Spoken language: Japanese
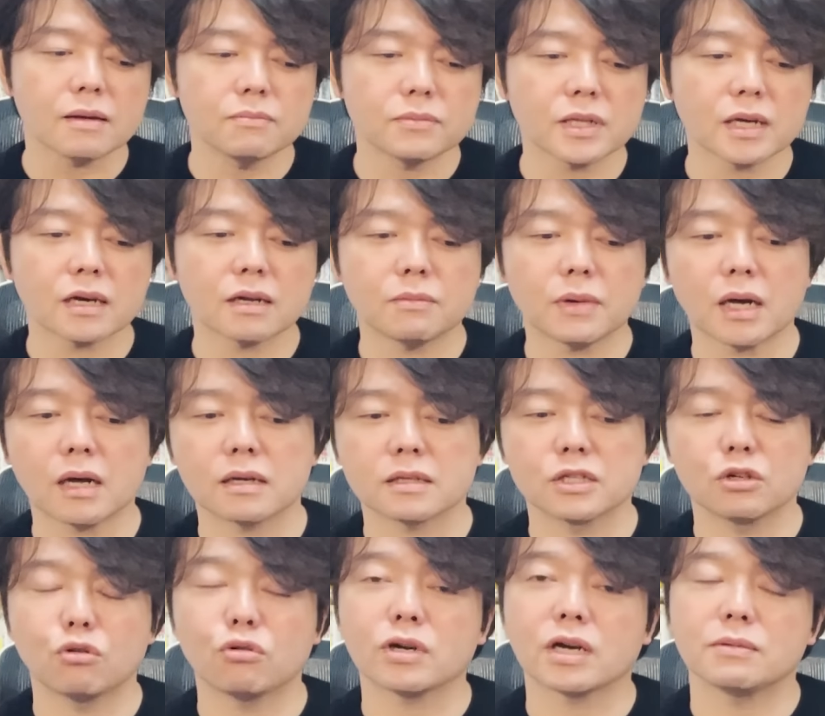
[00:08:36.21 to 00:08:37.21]
だからまあ、
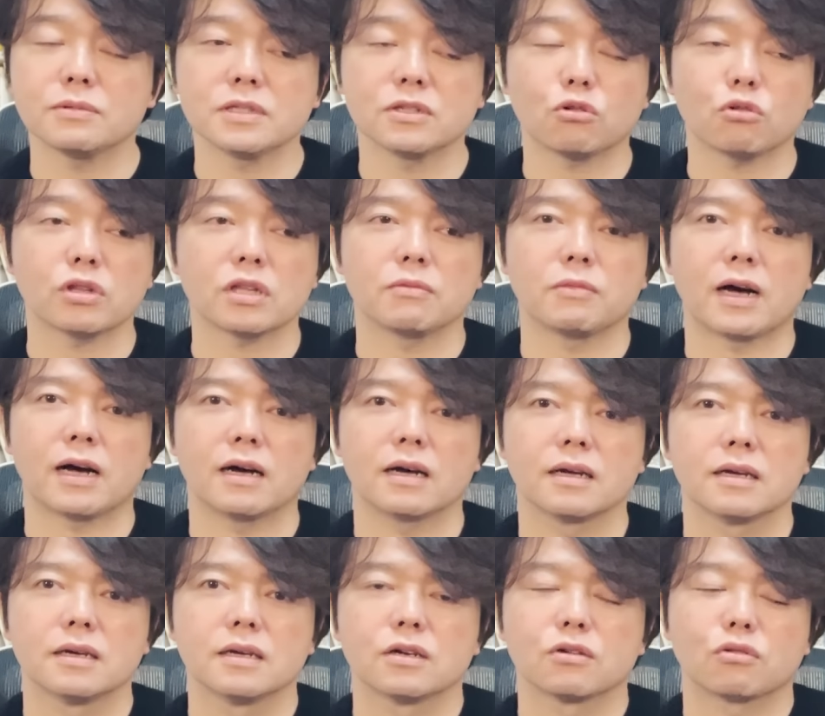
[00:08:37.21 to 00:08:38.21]
日本株にとっては、
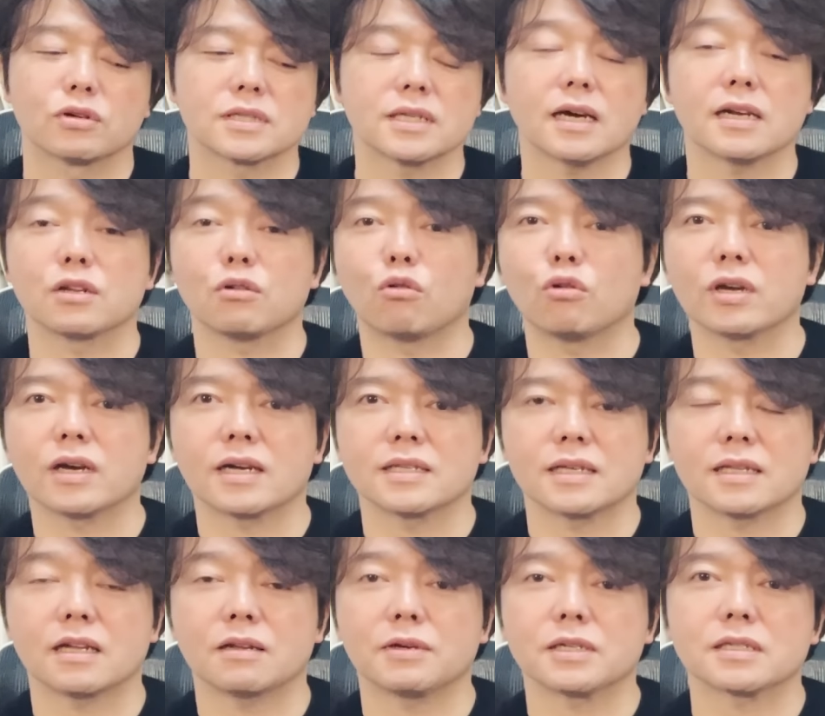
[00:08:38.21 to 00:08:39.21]
これさらに追い
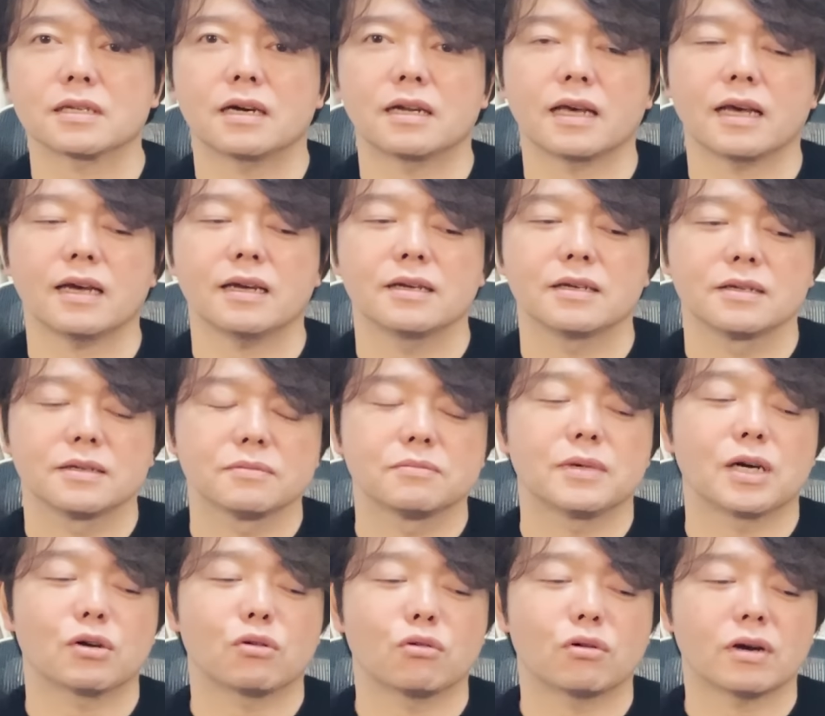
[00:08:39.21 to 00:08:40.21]
風になりますからね。
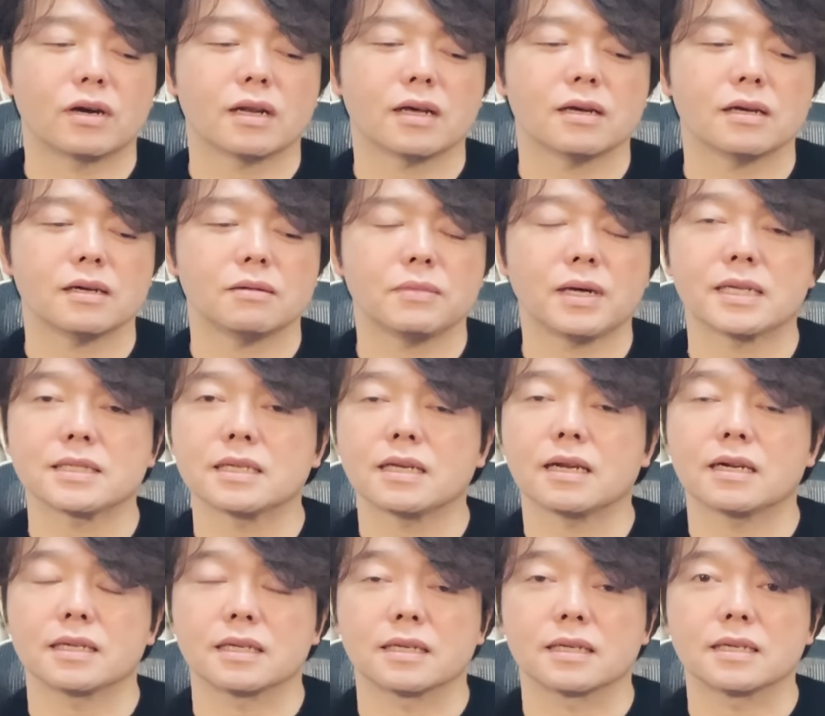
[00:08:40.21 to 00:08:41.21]
まあ、ここから、まあ、さ
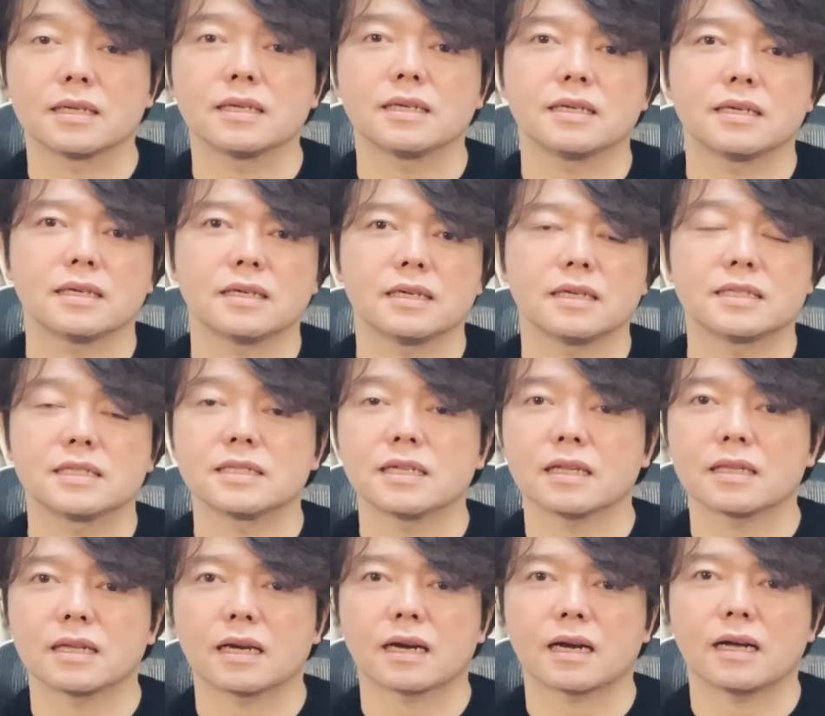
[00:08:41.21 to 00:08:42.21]
らに一
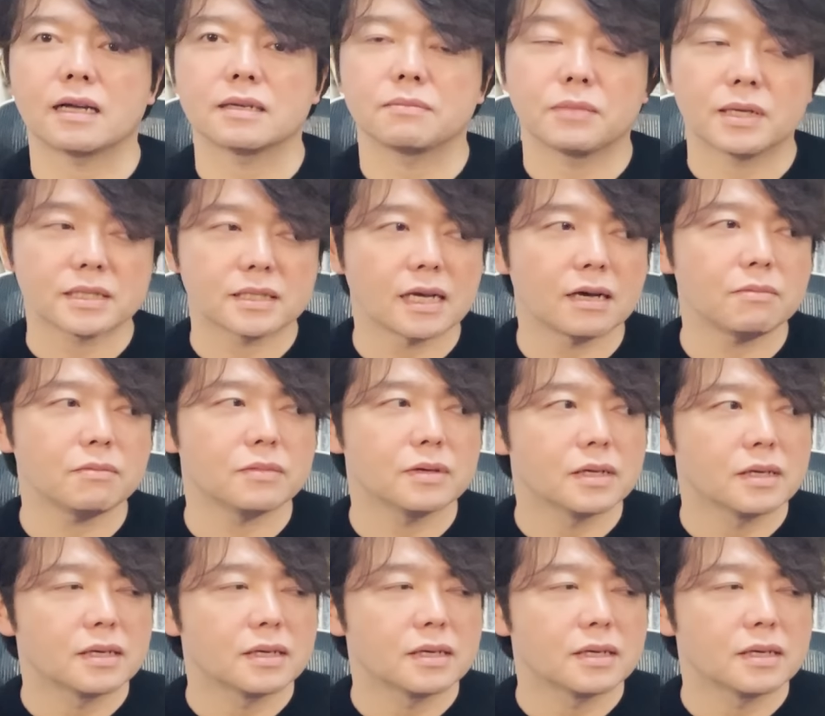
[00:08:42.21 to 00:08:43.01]
段高。まあ、さん